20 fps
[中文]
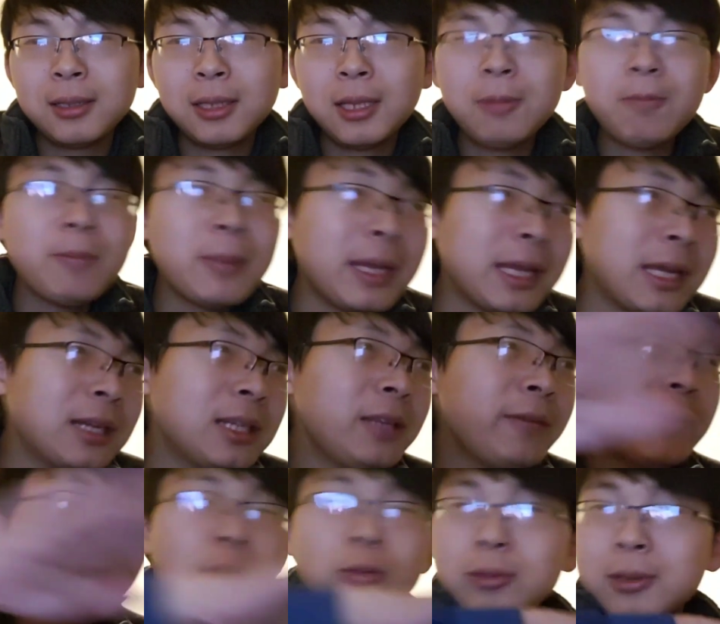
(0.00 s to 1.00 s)
他每个地
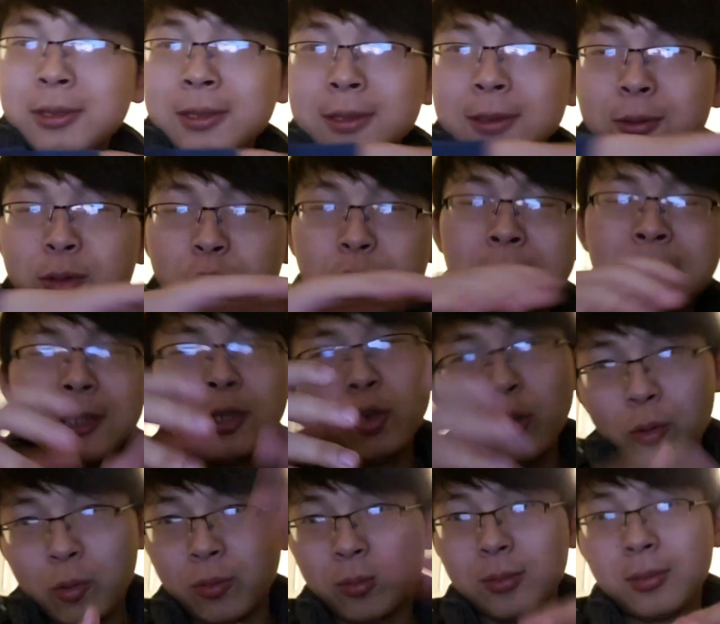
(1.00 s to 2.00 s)
方都只
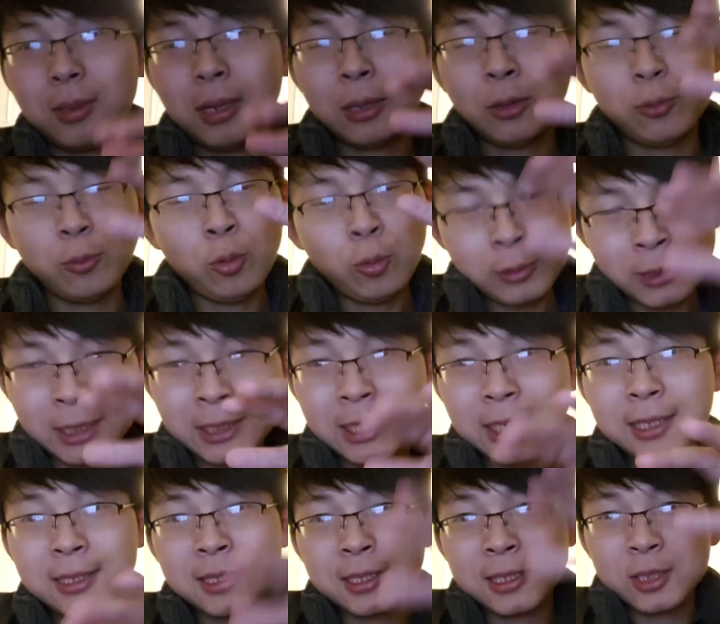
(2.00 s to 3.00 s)
有洛杉
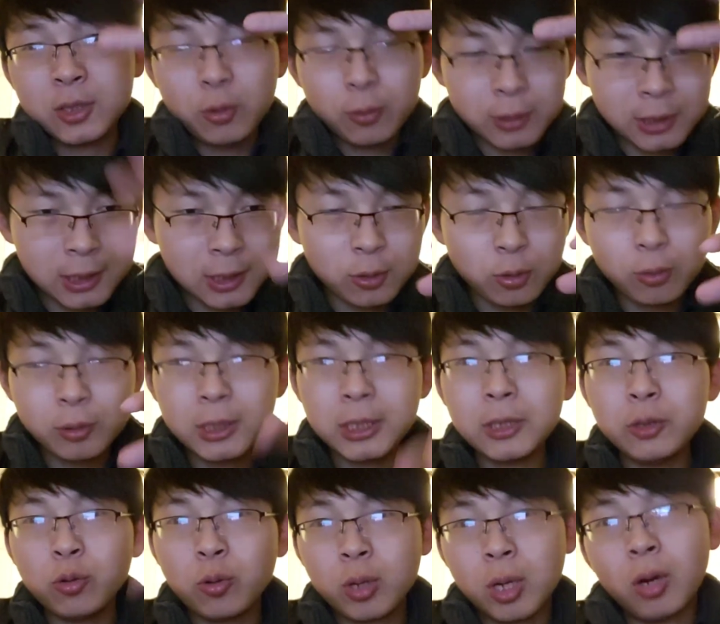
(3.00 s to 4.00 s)
矶，只有市中
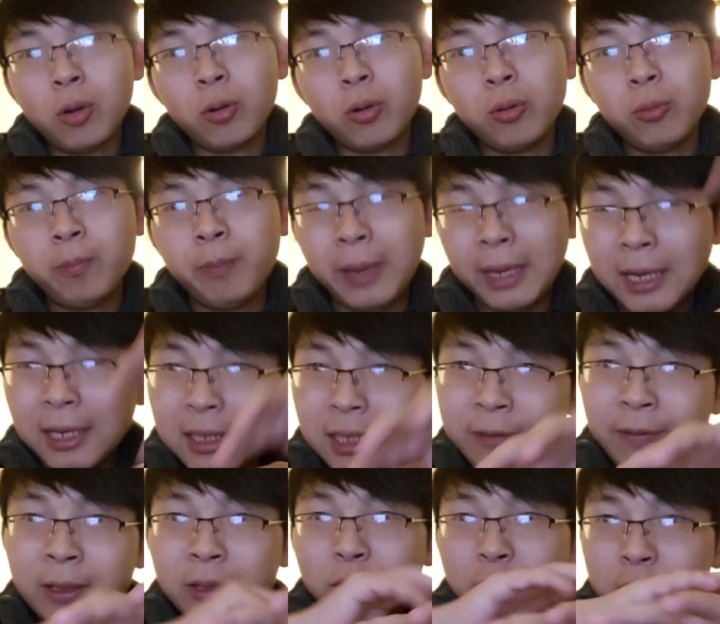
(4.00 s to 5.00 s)
心有高楼，别的
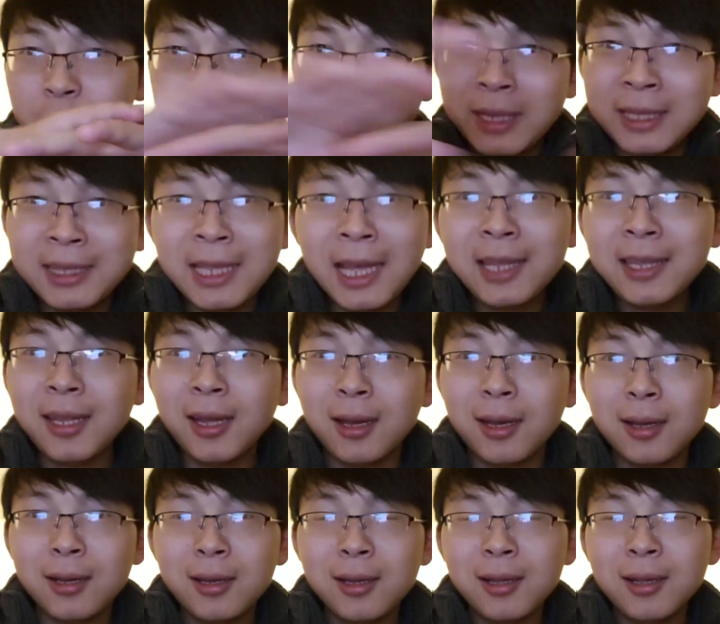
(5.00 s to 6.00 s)
地方都是平摊的。